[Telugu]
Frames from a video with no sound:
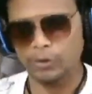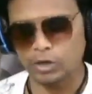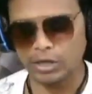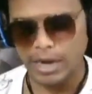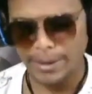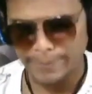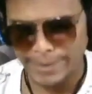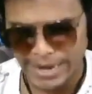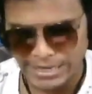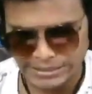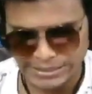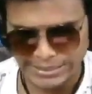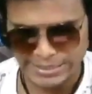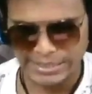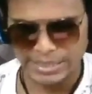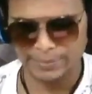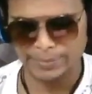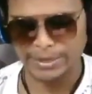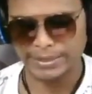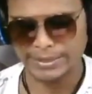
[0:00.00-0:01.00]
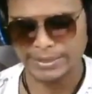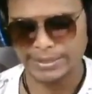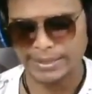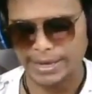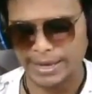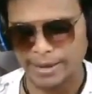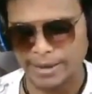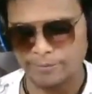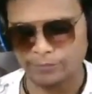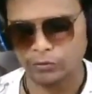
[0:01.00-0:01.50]
ఇప్పుడు రమేష్ ఇక్కడ మనకి
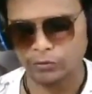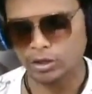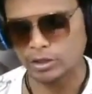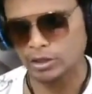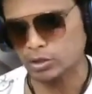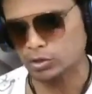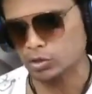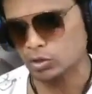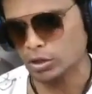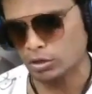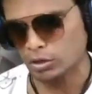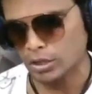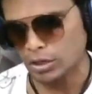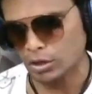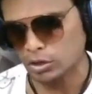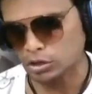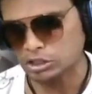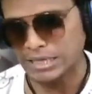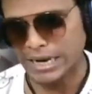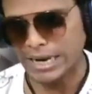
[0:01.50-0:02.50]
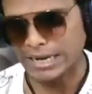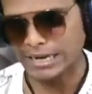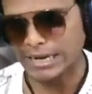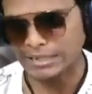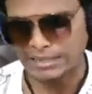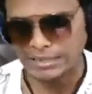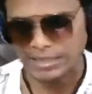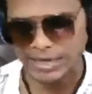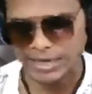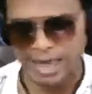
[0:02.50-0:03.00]
ఇక్కడ ఎం ఫోర్ తీసుకునే ఉన్నాడు చాలా
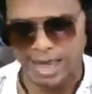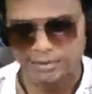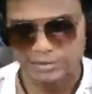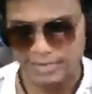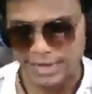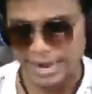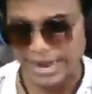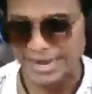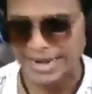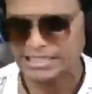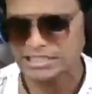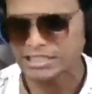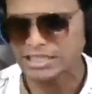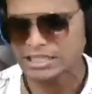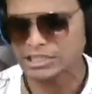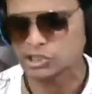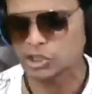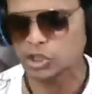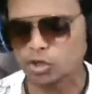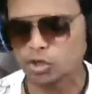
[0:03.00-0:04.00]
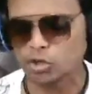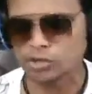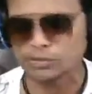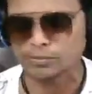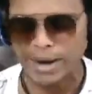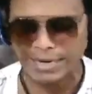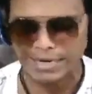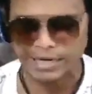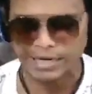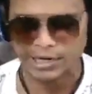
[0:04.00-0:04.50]
చక్కగా ఛాలెంజ్ ని టూ
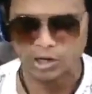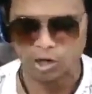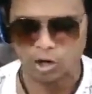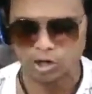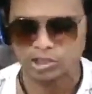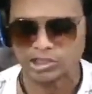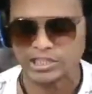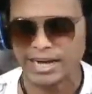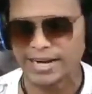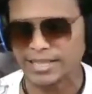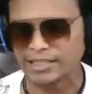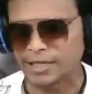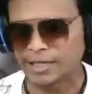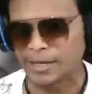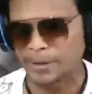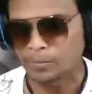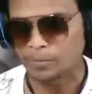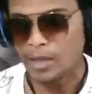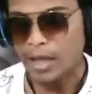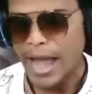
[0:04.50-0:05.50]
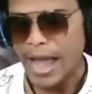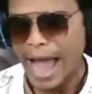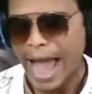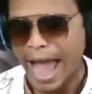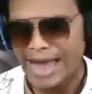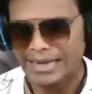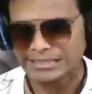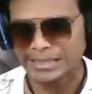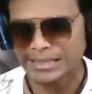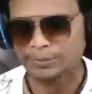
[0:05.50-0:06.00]
బ్యాటిల్ గ్రౌండ్ ఛాలెంజ్ ని
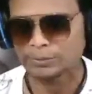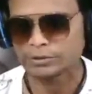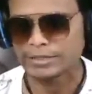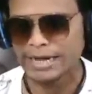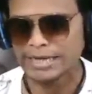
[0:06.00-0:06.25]
యాక్సెప్ట్